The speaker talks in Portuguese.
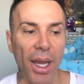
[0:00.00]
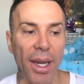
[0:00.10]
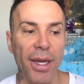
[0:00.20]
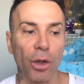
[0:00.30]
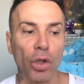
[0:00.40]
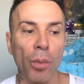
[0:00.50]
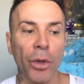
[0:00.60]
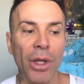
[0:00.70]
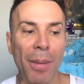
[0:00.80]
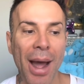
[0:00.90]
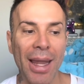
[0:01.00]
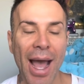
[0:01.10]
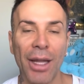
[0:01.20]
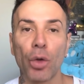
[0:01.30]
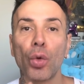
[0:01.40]
E eu tô muito
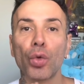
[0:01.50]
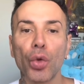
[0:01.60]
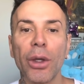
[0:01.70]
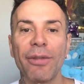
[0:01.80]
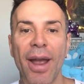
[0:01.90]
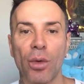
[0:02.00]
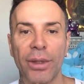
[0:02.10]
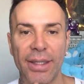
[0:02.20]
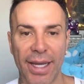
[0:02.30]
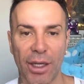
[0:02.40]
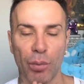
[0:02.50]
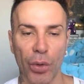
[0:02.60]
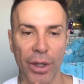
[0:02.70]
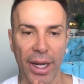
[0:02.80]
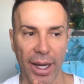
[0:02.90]
abalado com tudo que vem acontecendo.
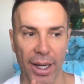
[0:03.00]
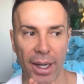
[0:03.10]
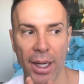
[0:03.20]
Por quê?